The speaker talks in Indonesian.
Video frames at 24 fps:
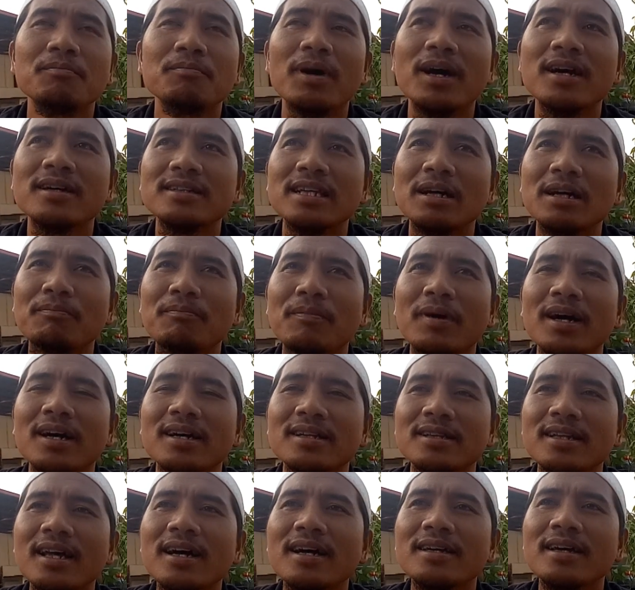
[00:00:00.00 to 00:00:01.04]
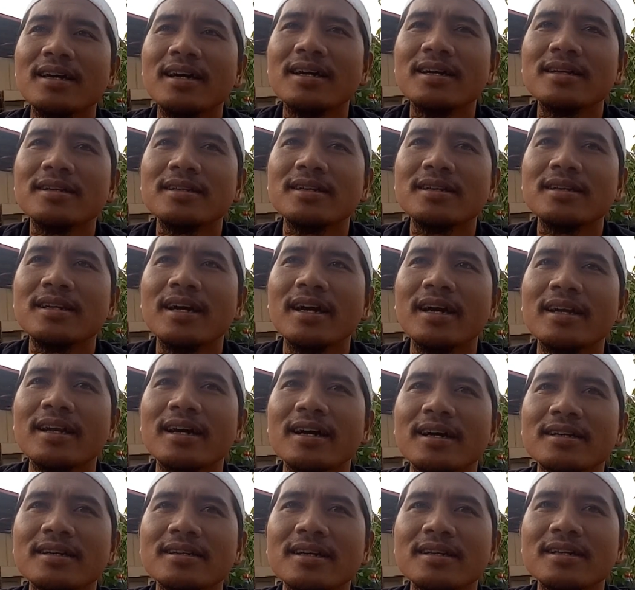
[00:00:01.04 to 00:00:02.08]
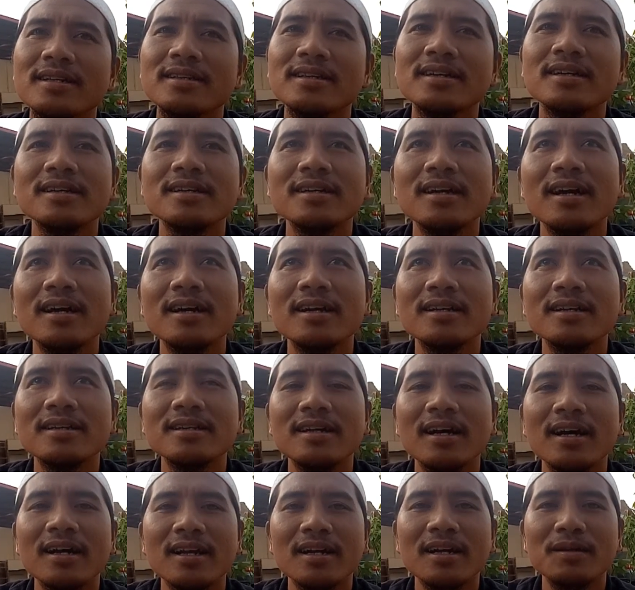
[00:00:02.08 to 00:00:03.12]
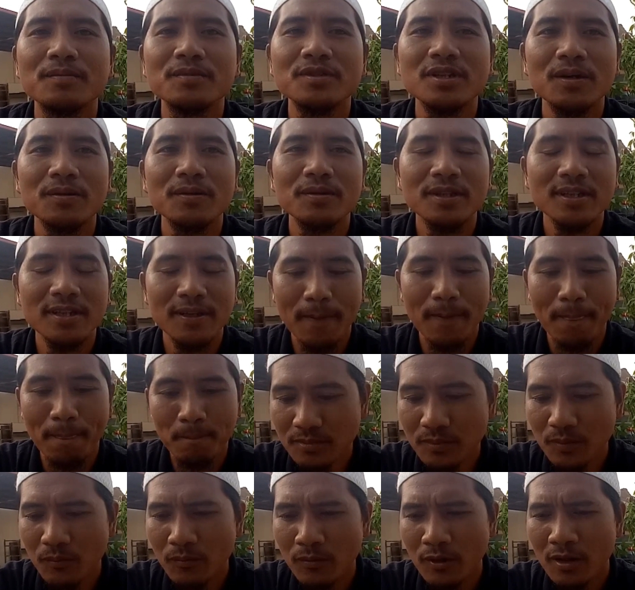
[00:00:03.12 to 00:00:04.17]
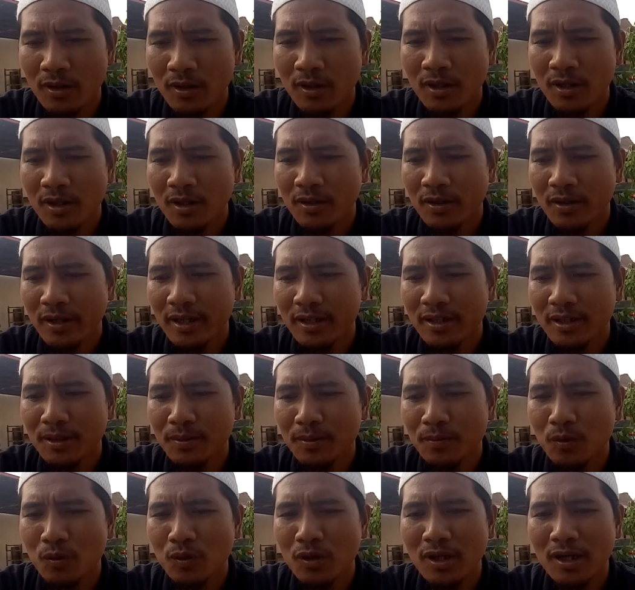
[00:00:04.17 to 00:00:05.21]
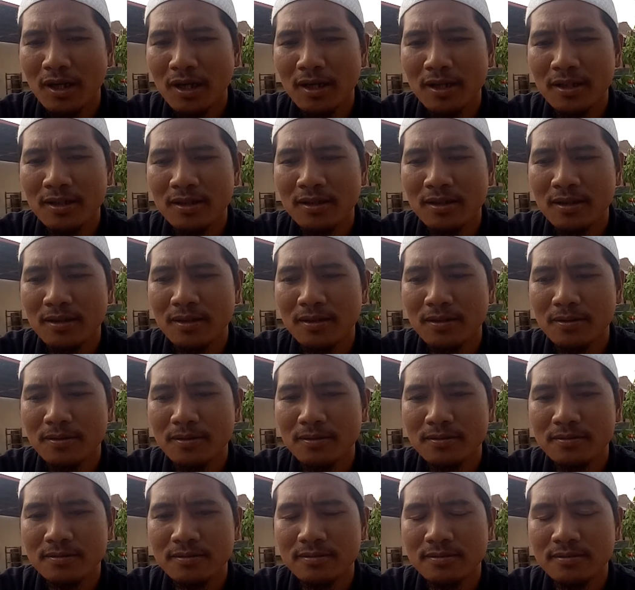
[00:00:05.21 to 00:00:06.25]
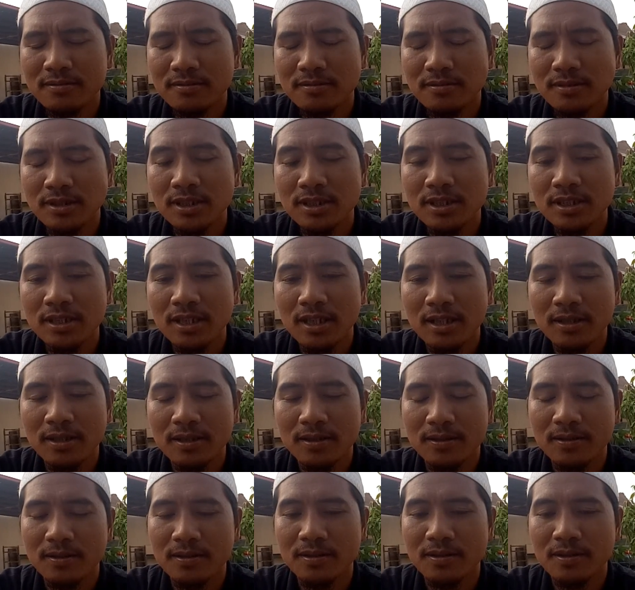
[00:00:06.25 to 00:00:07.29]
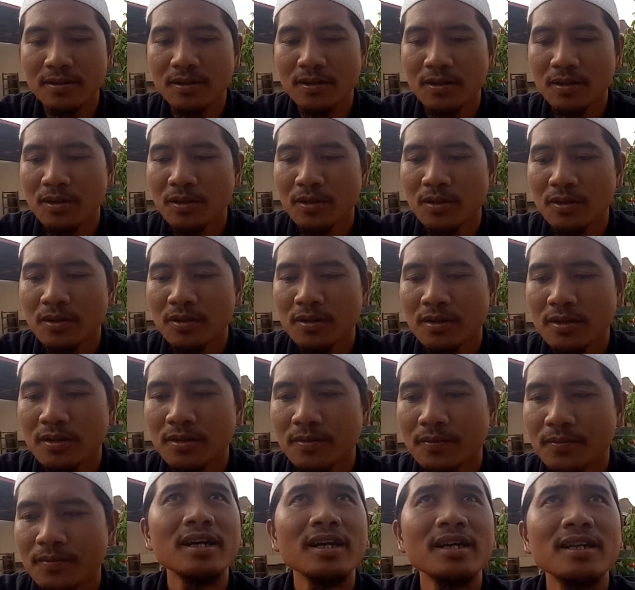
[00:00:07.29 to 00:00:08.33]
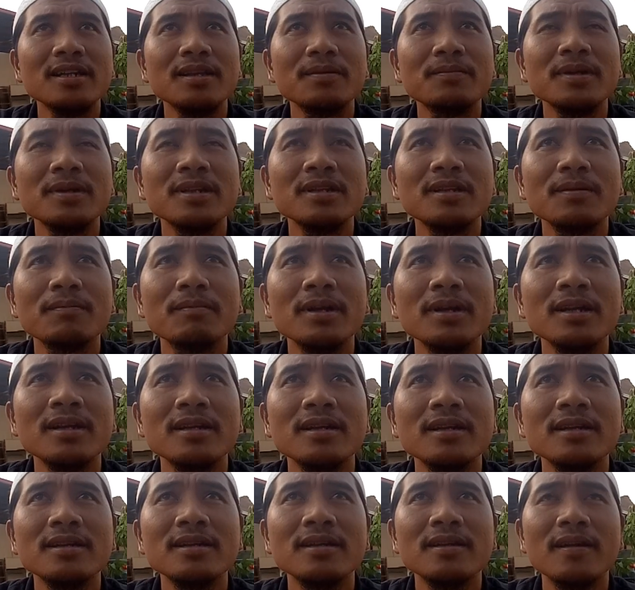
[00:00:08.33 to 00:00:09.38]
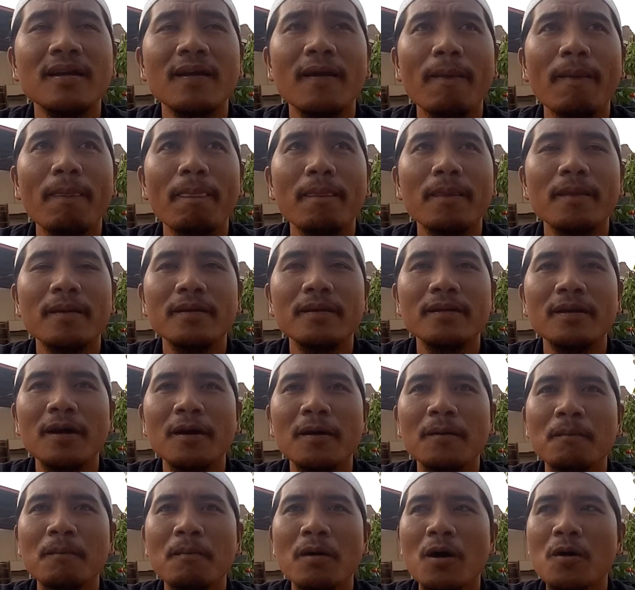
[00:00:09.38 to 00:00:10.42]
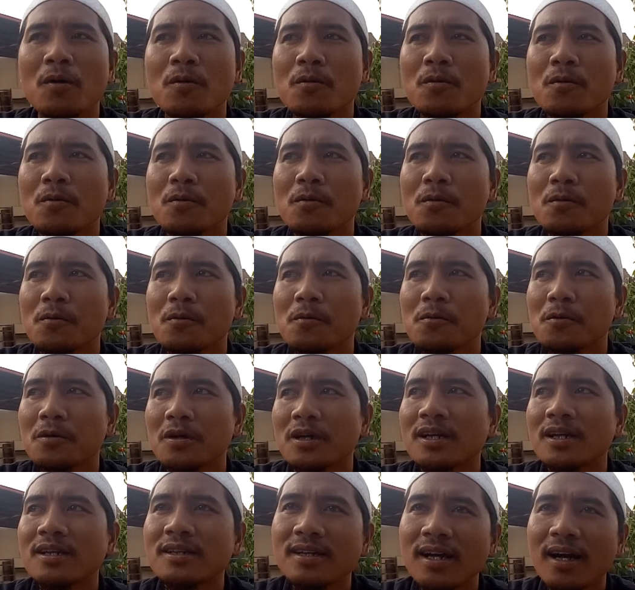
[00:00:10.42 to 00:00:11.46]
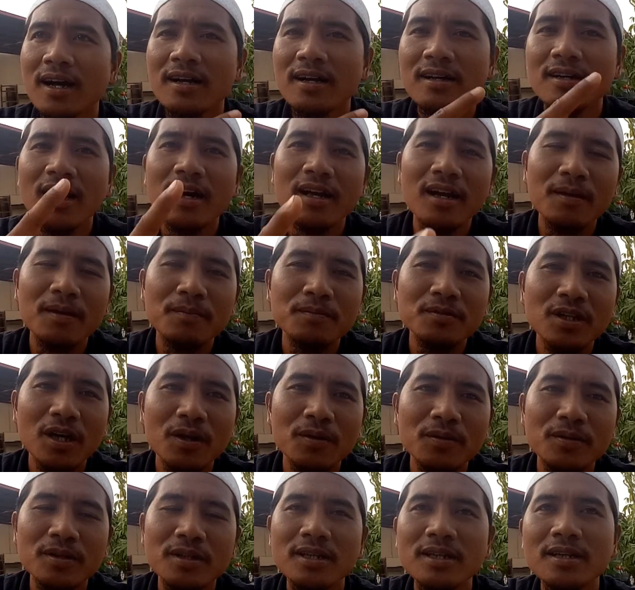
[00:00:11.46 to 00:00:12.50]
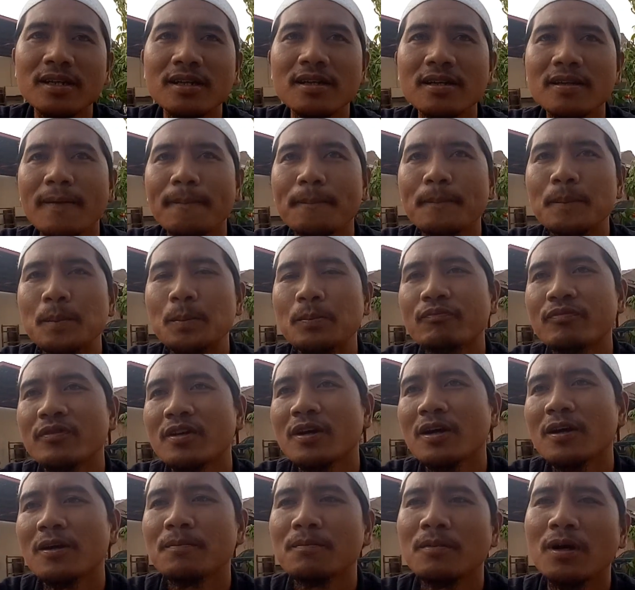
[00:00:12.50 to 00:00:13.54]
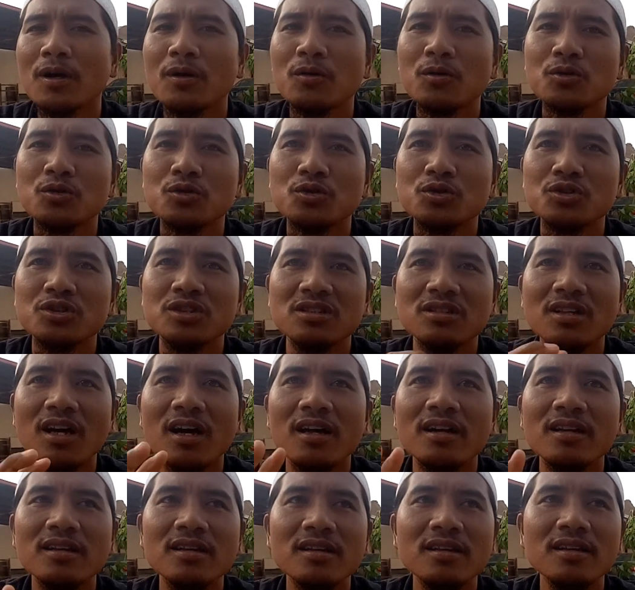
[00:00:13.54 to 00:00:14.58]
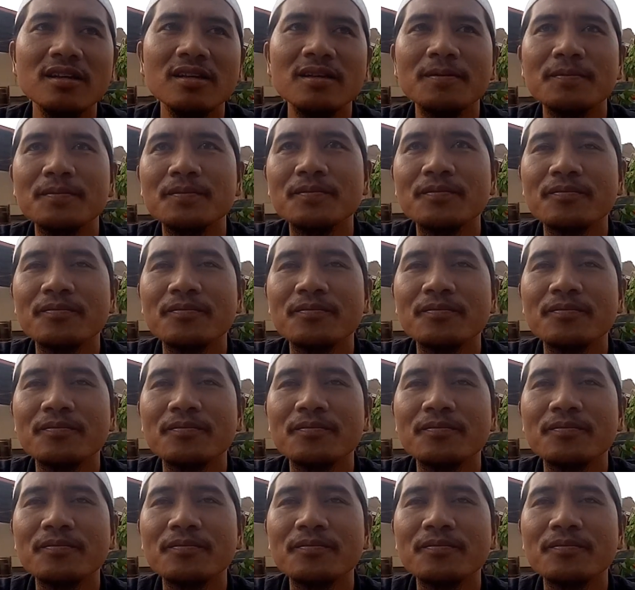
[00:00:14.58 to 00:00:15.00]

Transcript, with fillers: fakta-fakta ya tidak enaknya tinggal di Arab Saudi. Oke ini bukan ini ya ini teman-teman yang mau kerja ke Arab Saudi, yang mau study